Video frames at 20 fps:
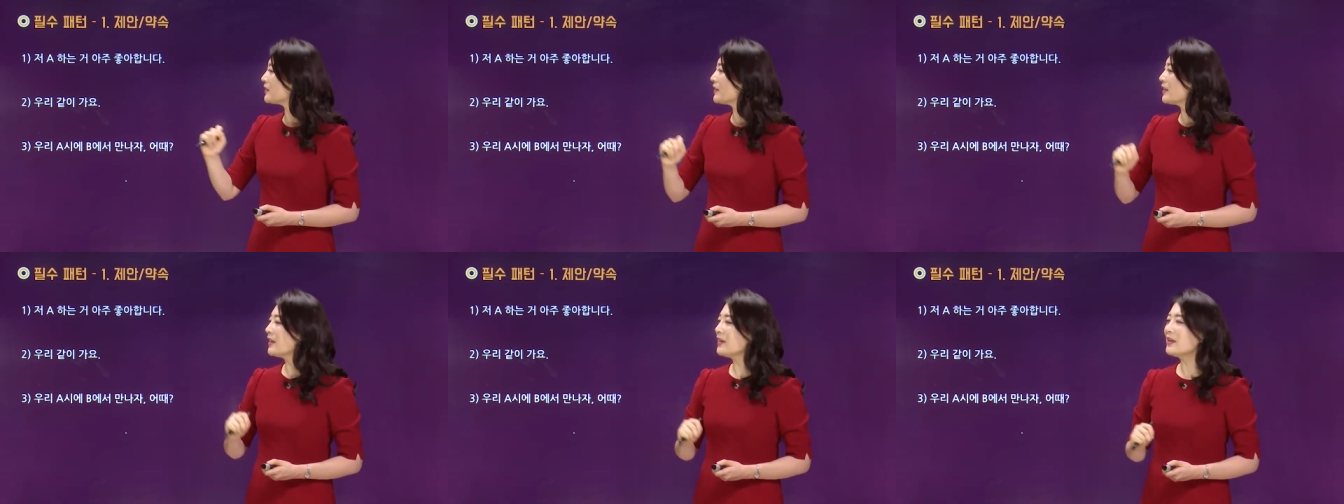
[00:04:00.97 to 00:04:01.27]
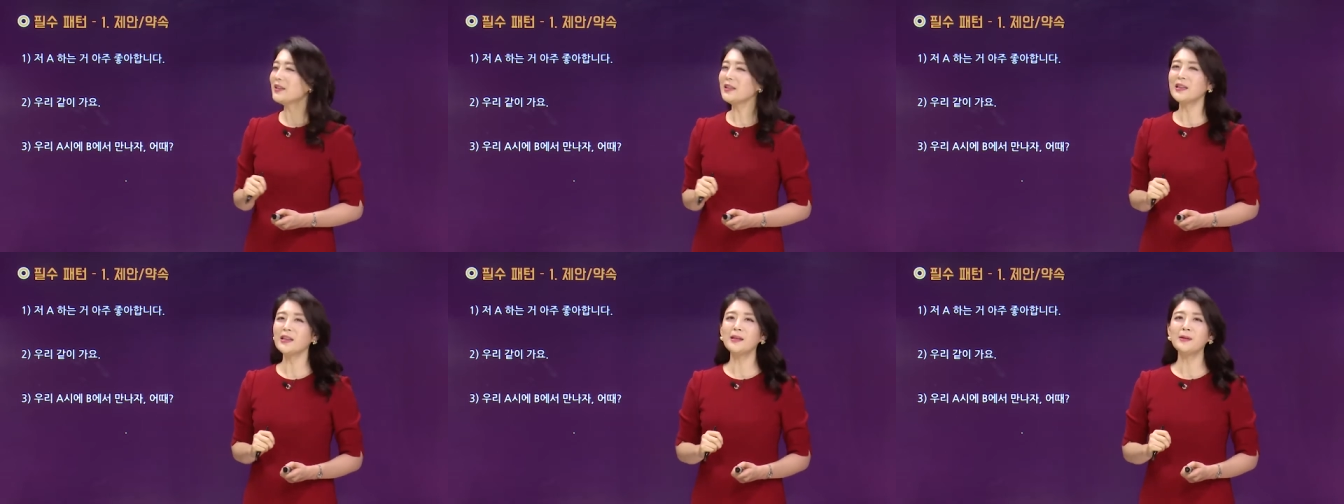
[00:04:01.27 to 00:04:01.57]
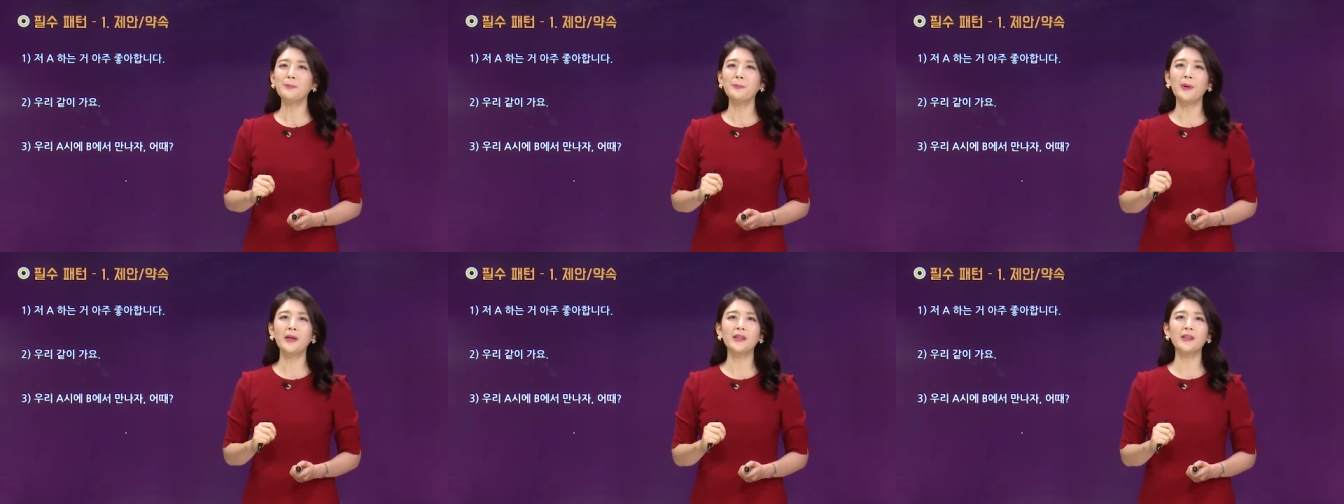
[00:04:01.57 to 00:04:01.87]

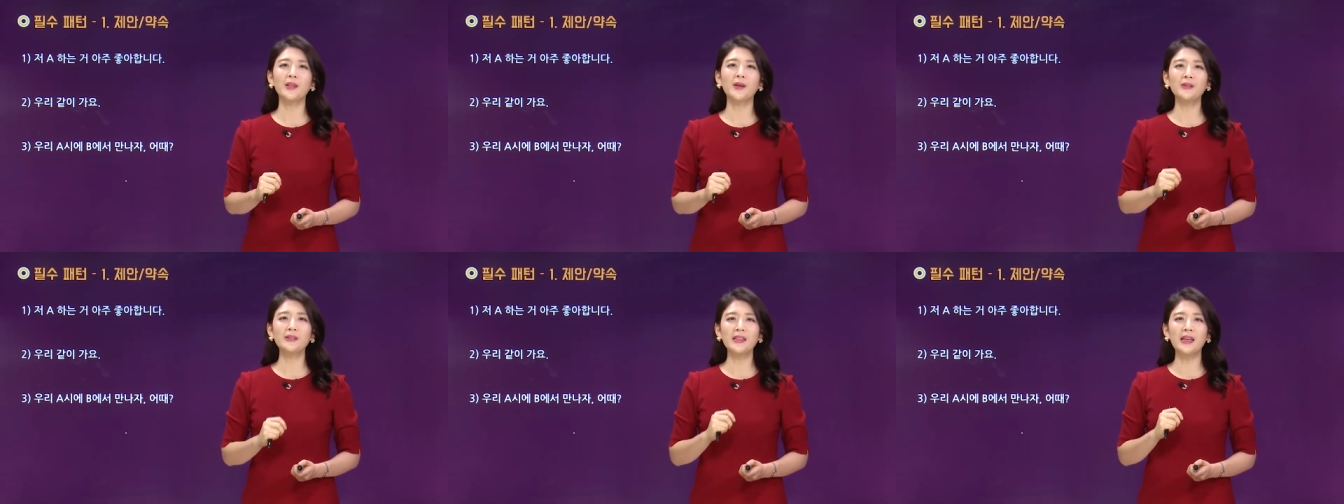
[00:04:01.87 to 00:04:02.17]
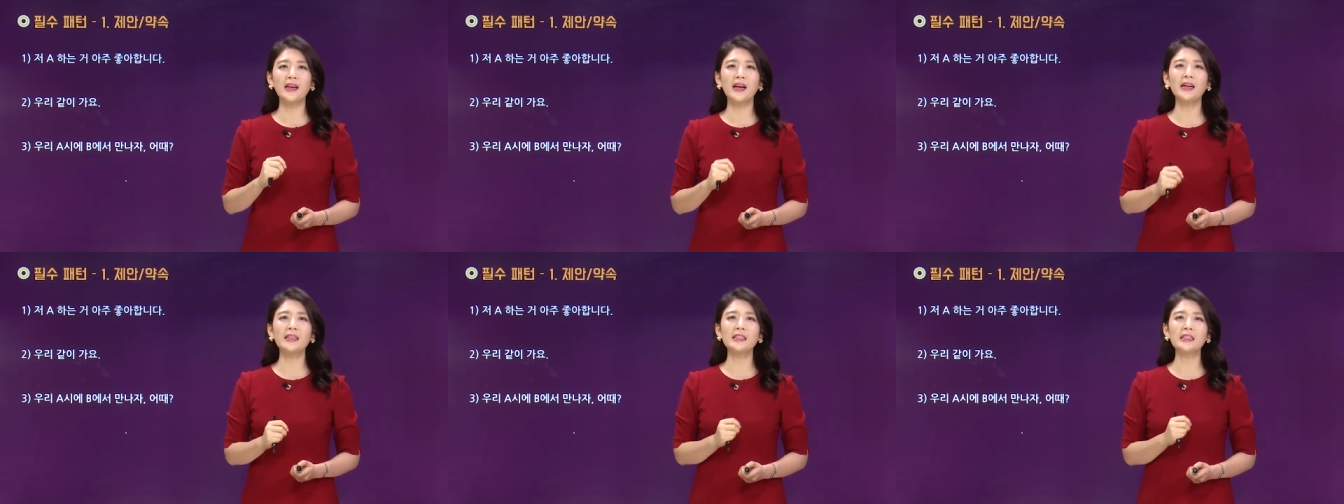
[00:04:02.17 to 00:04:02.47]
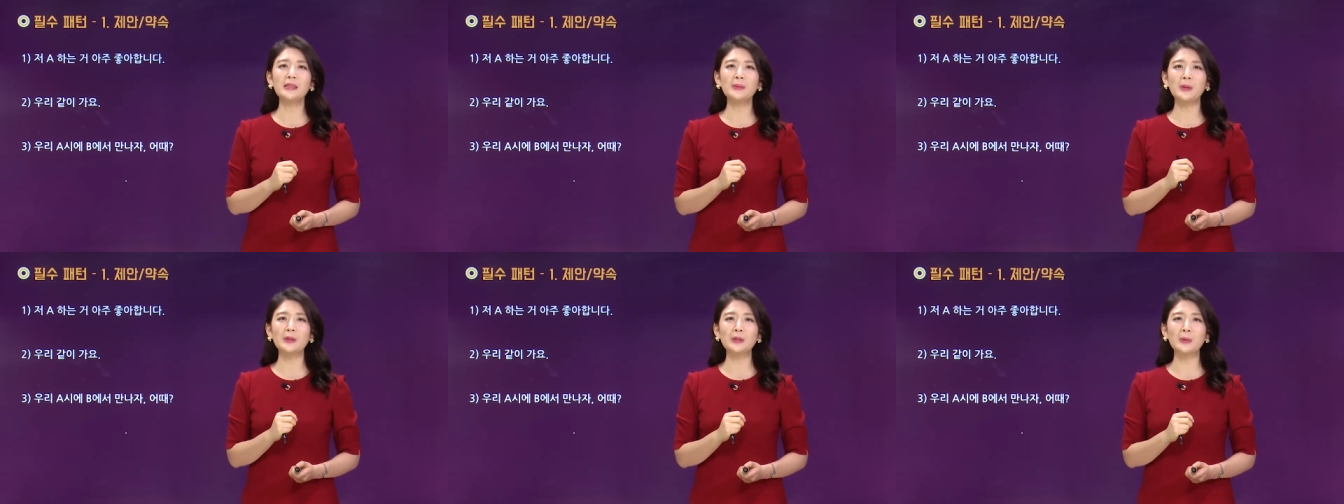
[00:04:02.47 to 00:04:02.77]
쓰이는 패턴 세
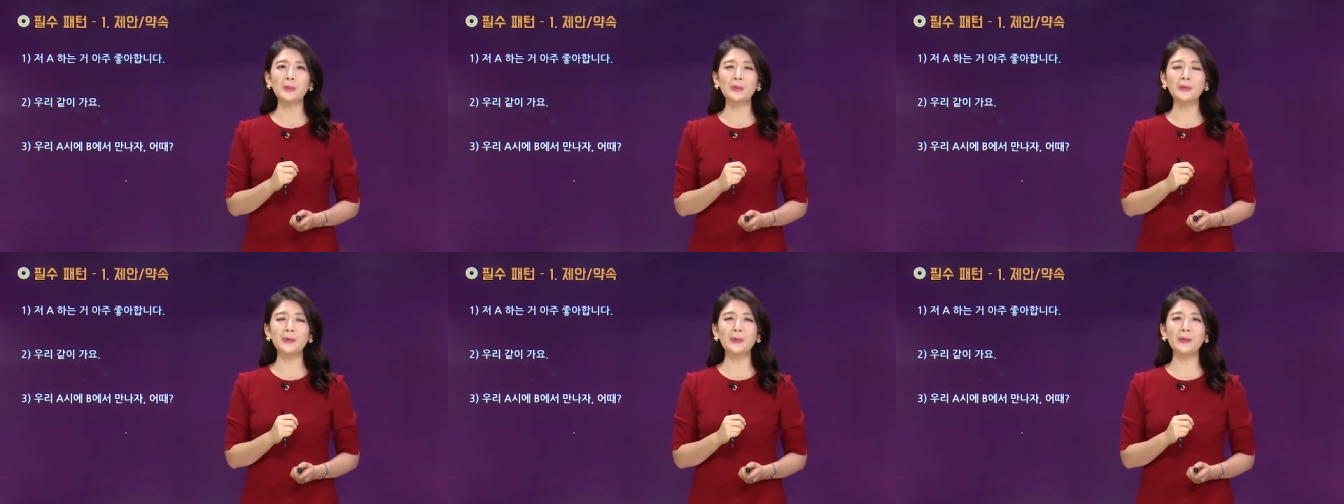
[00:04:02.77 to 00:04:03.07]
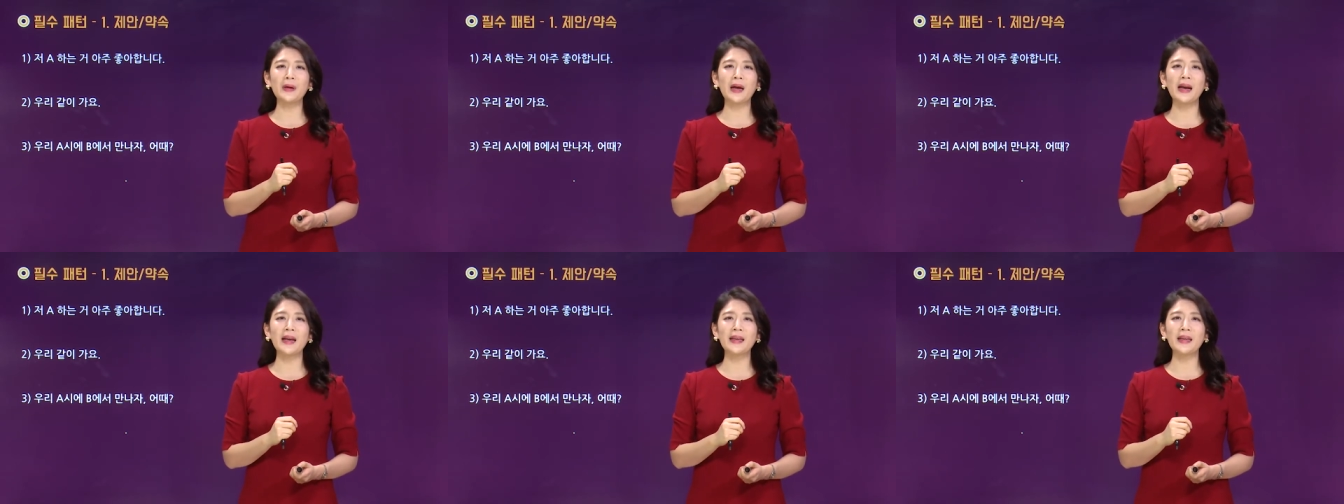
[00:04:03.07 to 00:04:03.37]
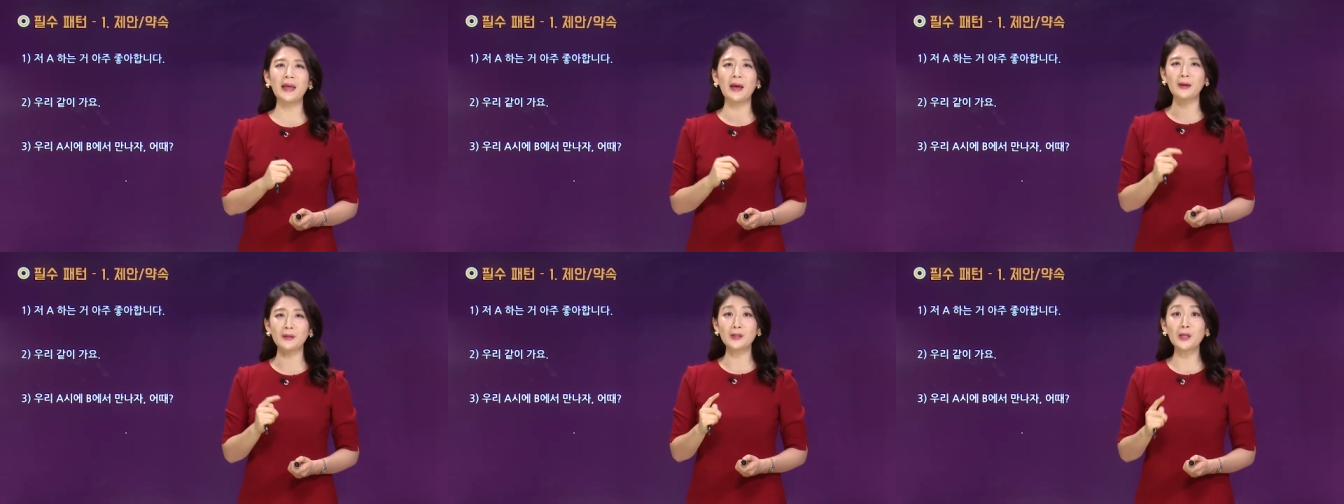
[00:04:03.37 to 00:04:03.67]
가지를 먼저 보도록
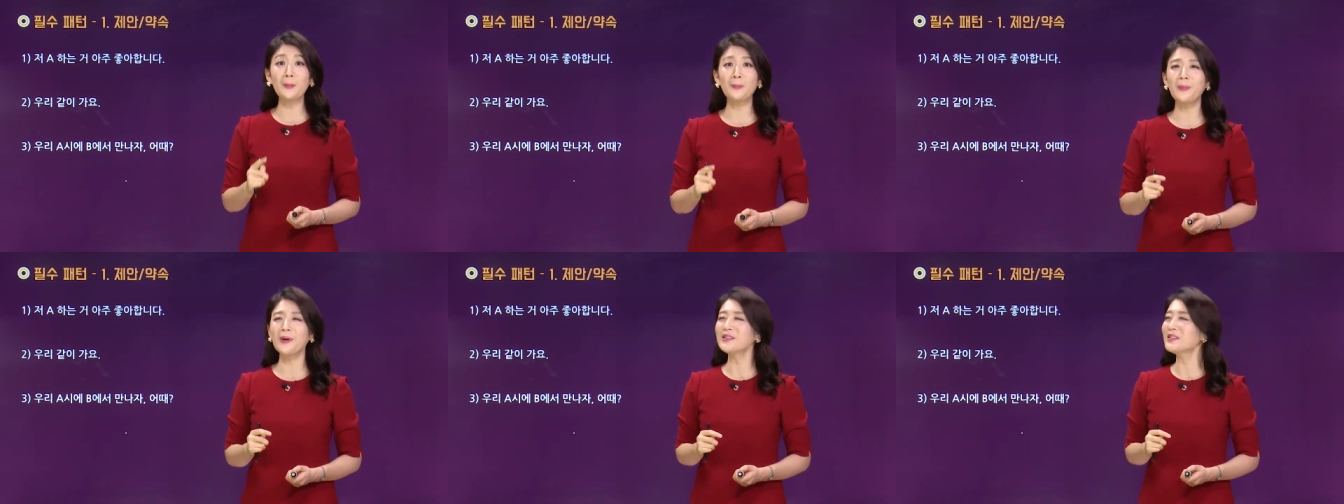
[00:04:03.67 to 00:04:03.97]
할게요. 첫